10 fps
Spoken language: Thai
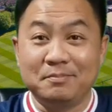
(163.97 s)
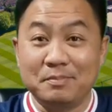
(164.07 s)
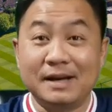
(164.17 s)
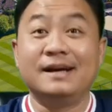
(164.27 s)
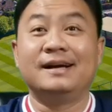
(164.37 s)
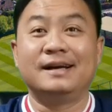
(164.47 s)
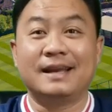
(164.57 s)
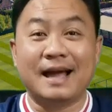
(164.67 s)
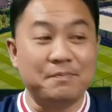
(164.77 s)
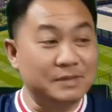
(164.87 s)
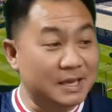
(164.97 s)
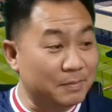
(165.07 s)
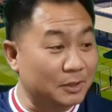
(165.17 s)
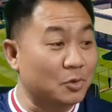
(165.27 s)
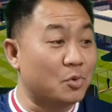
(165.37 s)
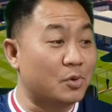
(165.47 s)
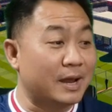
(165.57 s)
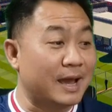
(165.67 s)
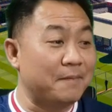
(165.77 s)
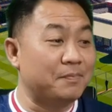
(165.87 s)
มือนะครับยิงประตู
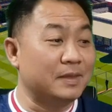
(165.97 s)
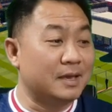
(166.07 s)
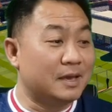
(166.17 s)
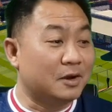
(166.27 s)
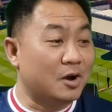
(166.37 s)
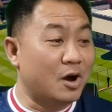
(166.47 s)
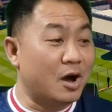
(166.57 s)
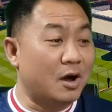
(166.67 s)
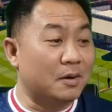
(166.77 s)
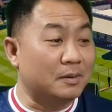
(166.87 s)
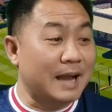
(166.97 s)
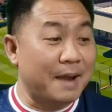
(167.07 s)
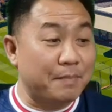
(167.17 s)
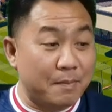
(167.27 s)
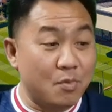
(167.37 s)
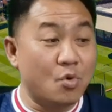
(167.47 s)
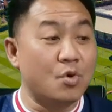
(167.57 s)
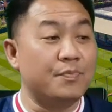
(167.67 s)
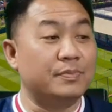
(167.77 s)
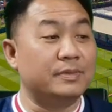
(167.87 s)
นะครับ ก็การประมู
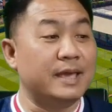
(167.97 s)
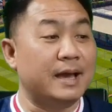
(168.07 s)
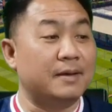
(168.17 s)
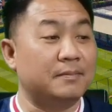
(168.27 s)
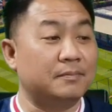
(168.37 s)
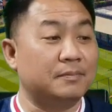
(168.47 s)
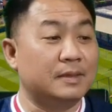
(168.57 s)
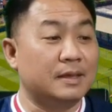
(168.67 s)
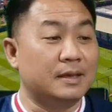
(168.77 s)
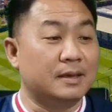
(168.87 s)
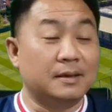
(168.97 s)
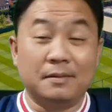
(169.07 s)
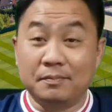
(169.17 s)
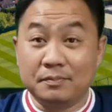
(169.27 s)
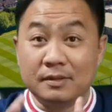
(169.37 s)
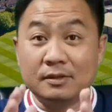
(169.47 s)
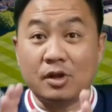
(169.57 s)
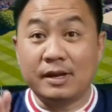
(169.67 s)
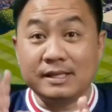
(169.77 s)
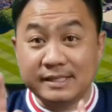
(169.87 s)
ลเนี่ยตอ
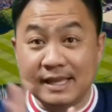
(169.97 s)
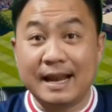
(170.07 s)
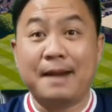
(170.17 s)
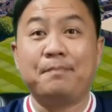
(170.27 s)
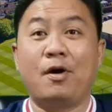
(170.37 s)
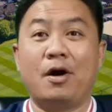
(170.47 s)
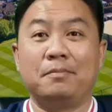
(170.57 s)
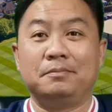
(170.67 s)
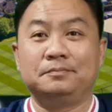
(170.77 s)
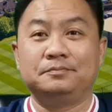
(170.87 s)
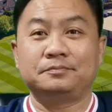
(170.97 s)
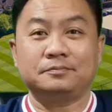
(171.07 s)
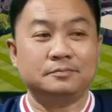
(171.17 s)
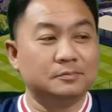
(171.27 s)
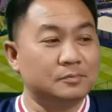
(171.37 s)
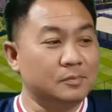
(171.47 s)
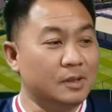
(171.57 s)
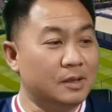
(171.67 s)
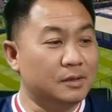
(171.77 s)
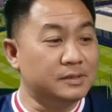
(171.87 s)
นนี้ 4 ล้านปอนด์
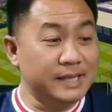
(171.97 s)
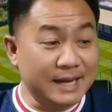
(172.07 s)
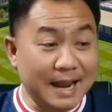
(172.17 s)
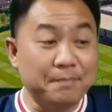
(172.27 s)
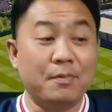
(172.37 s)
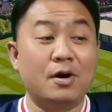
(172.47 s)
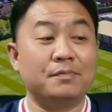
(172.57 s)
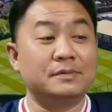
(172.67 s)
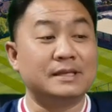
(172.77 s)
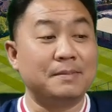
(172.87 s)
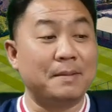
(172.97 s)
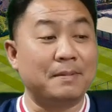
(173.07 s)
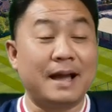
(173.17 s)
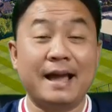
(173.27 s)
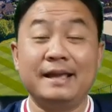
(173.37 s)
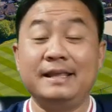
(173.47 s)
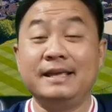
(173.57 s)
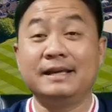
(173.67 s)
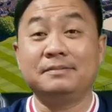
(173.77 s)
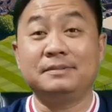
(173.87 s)
4ล้านปอนด์สำหรับใครที่
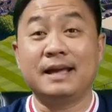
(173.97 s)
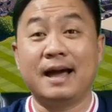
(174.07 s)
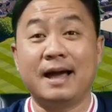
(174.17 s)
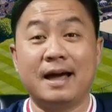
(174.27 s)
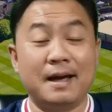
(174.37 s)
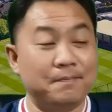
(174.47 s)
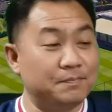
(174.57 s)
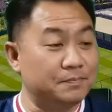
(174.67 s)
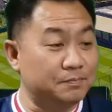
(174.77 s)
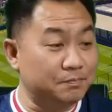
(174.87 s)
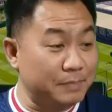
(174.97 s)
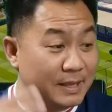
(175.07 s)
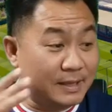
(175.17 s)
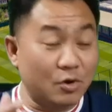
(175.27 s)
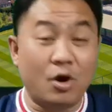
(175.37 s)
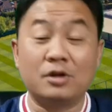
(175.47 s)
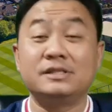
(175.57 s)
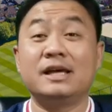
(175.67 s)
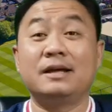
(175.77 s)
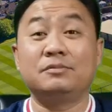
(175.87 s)
จะจะเป็นเจ้าของ
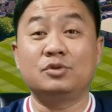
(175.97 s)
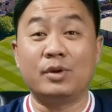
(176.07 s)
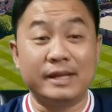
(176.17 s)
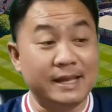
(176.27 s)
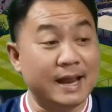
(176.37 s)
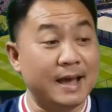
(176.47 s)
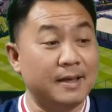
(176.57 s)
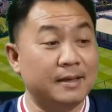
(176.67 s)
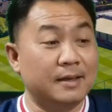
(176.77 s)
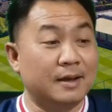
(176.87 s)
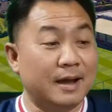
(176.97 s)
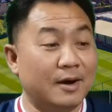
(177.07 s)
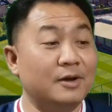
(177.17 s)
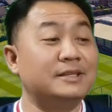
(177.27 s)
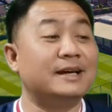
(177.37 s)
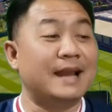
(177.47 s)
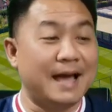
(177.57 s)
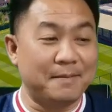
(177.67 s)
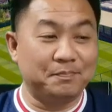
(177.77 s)
เสื้อตัวนี้นะ อ๋อเจอละ